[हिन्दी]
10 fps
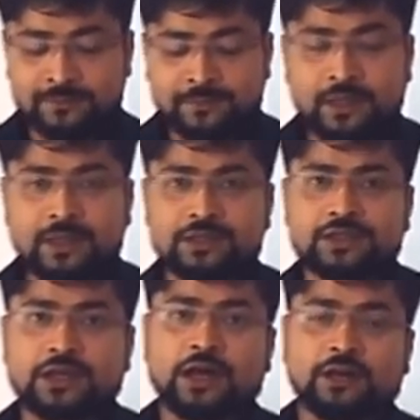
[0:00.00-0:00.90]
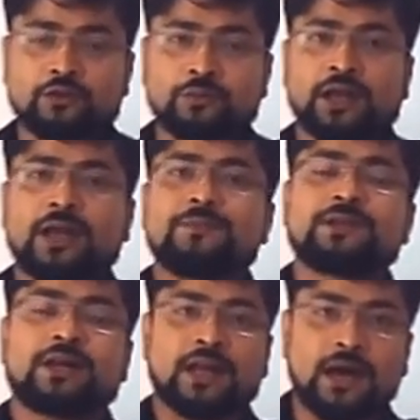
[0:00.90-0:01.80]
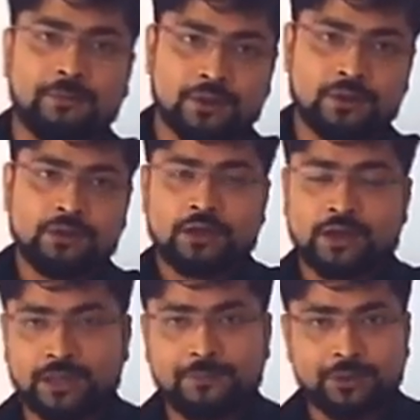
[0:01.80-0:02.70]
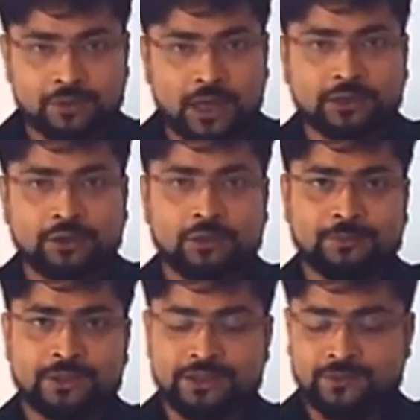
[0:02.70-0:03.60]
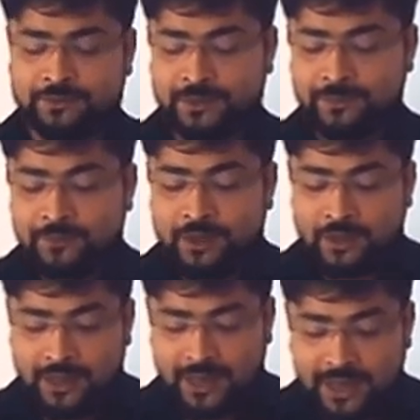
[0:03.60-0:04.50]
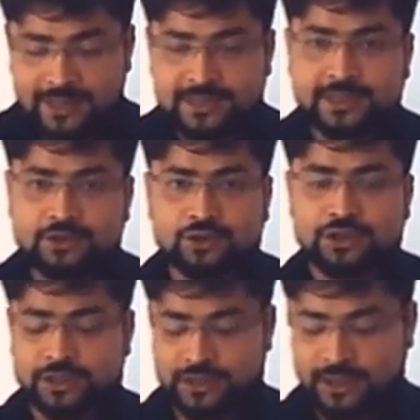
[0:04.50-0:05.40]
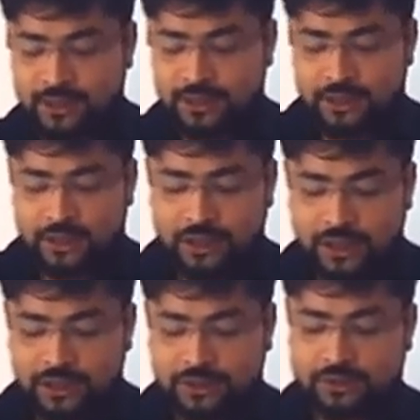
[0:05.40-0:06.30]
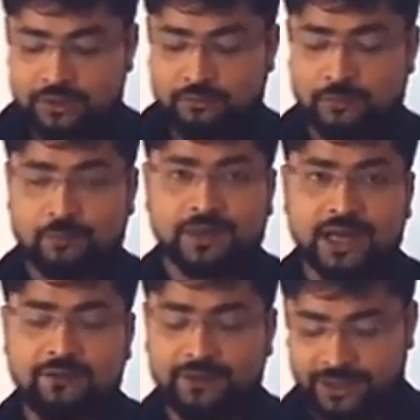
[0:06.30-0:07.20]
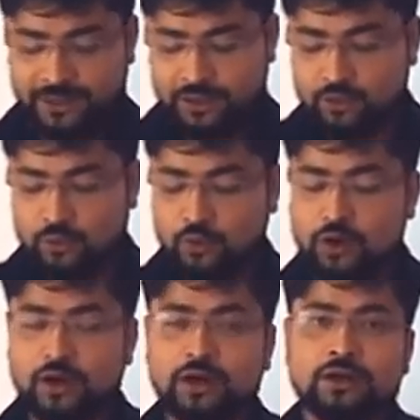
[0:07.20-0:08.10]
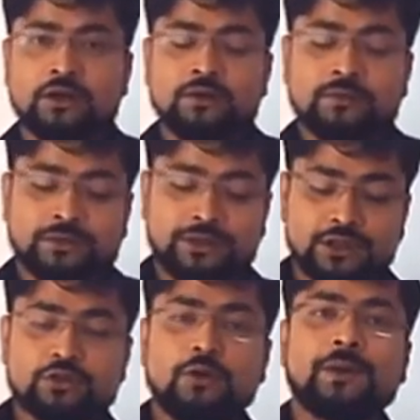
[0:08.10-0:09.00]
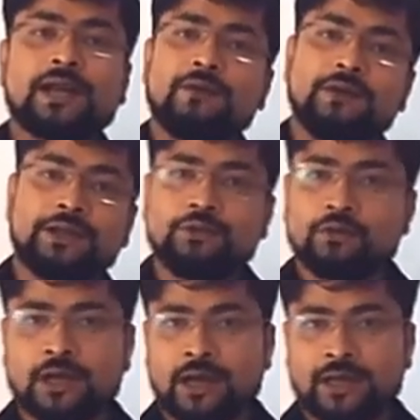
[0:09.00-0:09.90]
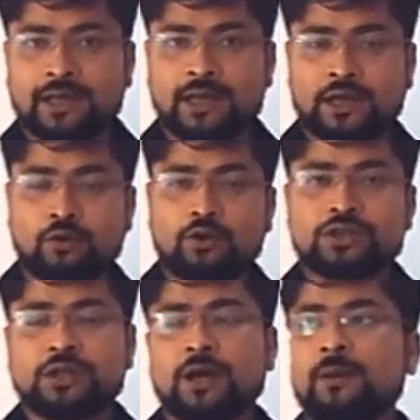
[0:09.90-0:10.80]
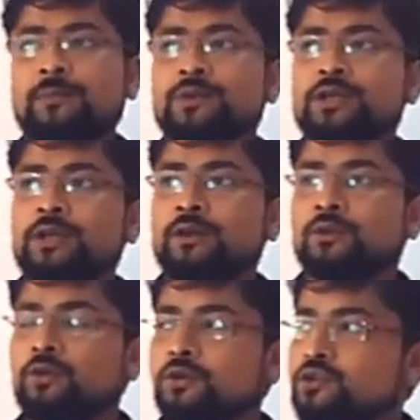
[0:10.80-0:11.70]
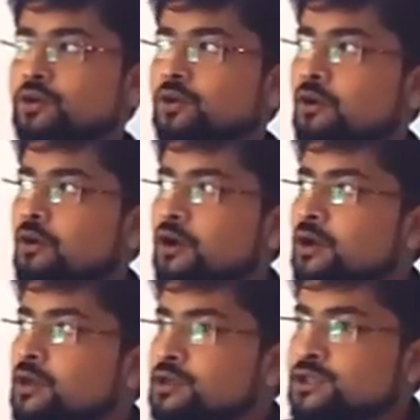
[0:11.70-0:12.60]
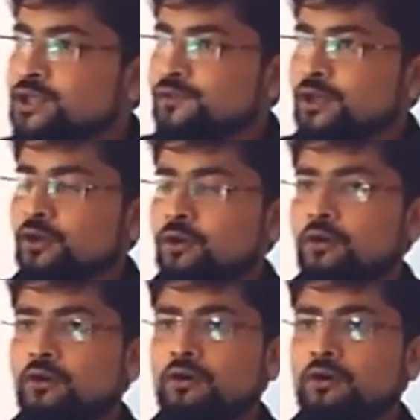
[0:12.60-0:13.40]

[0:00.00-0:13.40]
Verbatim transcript: है जिसके कारण तुम खराब से खराब कदम भी उठाते हो अपने जीवन में ऐसे जो चीज़ है इन बनावटी और इसको बनावटी दुख कहा गया है और साहब से दुख जो लोग जीवन को